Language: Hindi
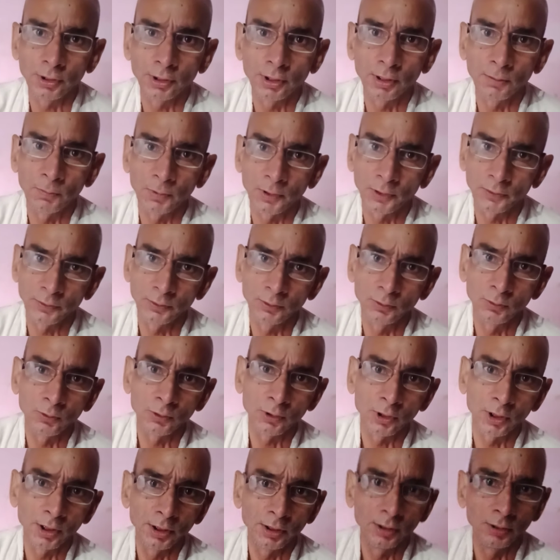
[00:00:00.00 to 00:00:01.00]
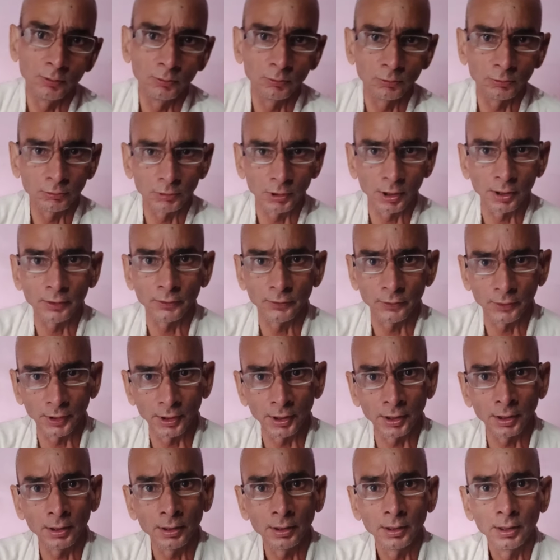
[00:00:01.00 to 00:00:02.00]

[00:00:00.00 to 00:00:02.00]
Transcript: के प्रश्नों के इन उत्तर से